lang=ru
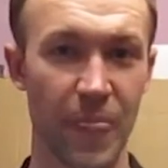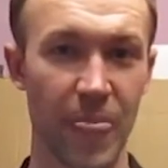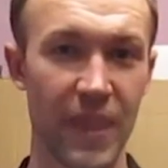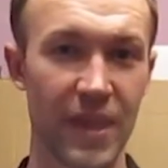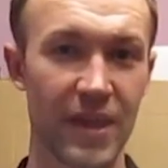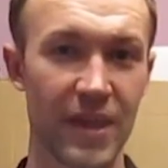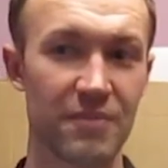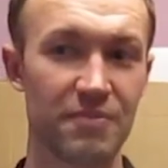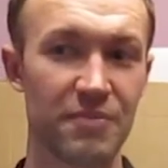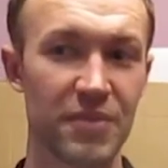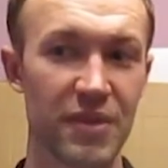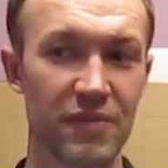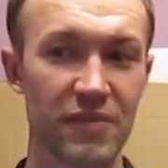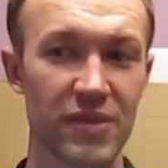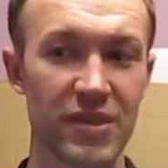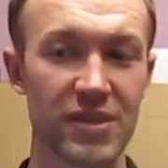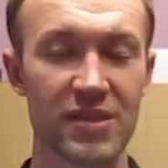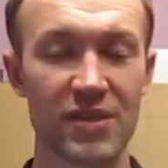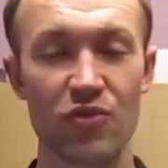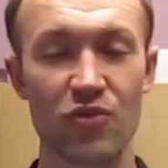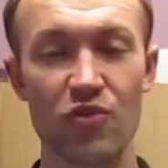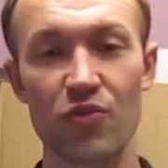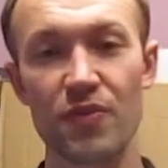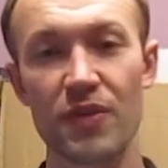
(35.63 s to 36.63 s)
Э, первая
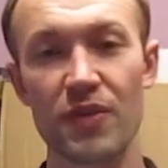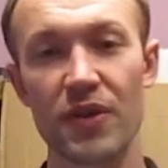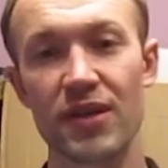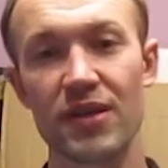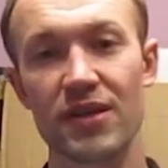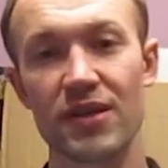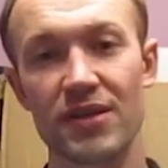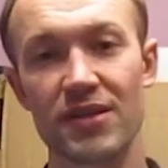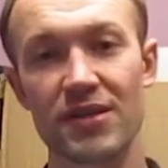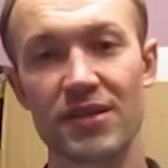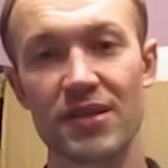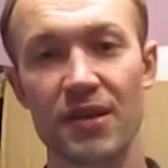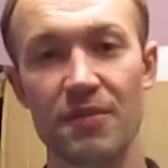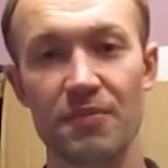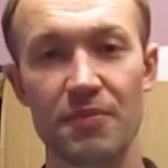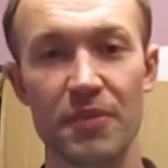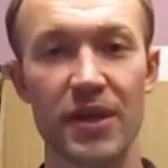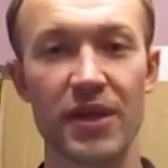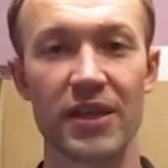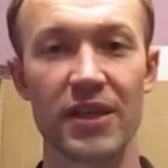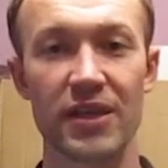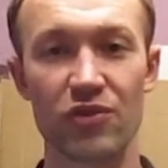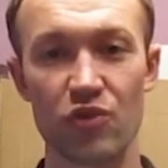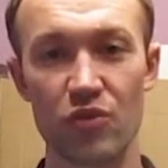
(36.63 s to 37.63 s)
закупка с
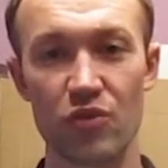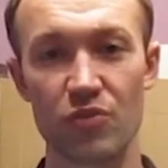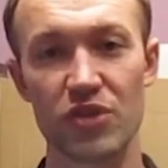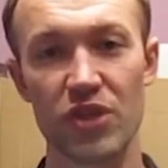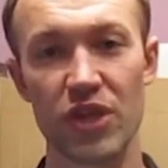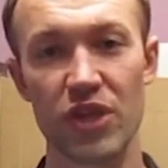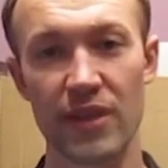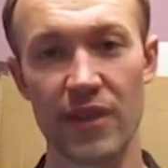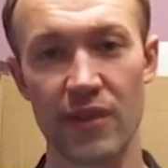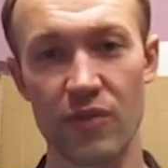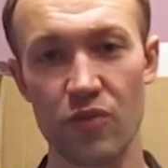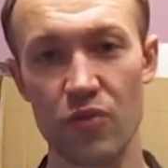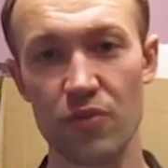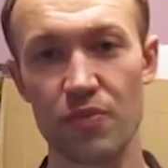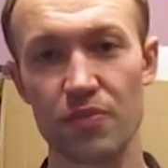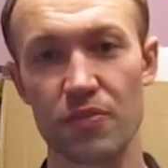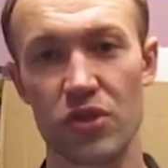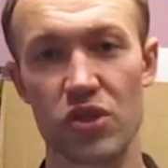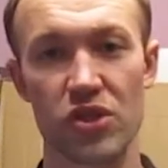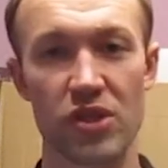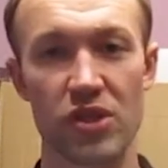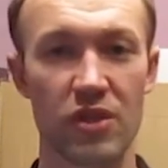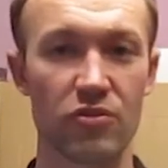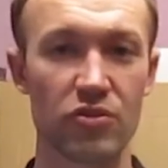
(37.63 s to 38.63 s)
компанией Top China Op
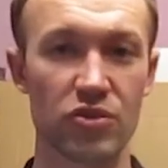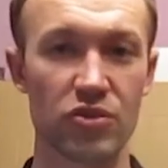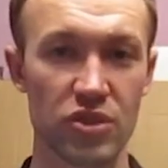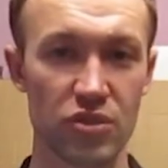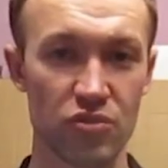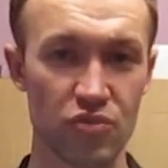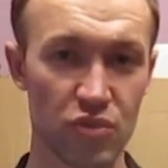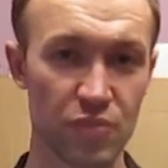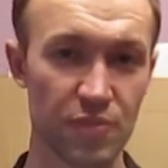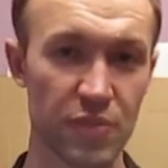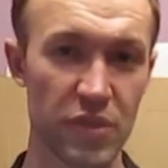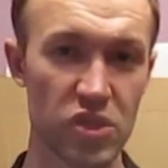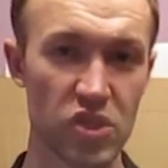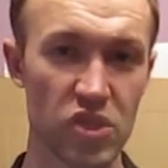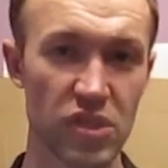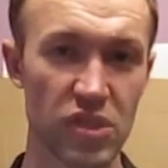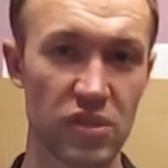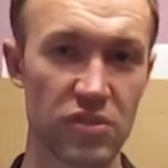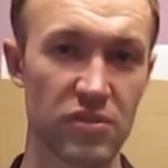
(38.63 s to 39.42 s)
прошла очень успешно,